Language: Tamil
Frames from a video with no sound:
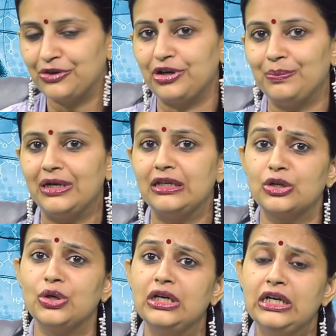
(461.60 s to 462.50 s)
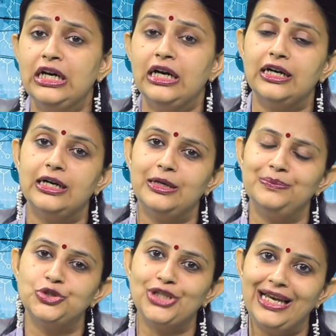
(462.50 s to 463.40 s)
நம்ம ட்ரீட் பண்ணியிருக்கோம்
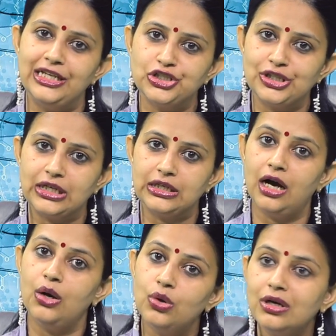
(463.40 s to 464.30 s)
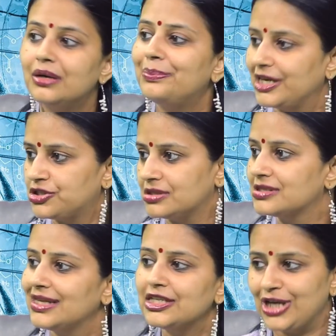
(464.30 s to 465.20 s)
சேலஞ்சிங்னா ஓல்டர்
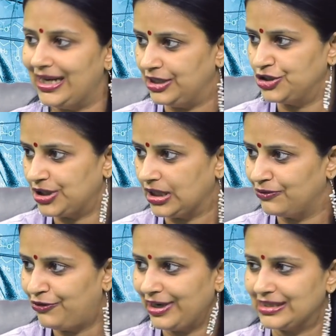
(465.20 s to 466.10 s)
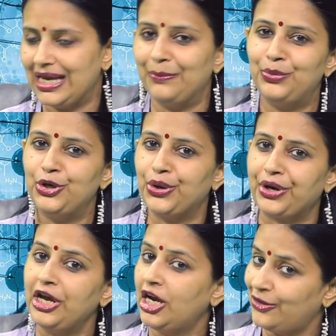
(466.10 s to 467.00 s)
பேஷண்ட்ஸ் தான் சேலஞ்சிங் ஃபார் எக்ஸாம்பிள்
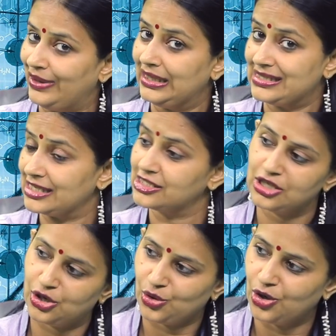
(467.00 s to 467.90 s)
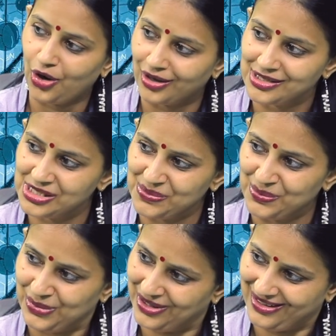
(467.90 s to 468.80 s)
ஒரு டுவெண்ட்டி சிக்ஸ் இயர் ஓல்டு ஆட்டிசம்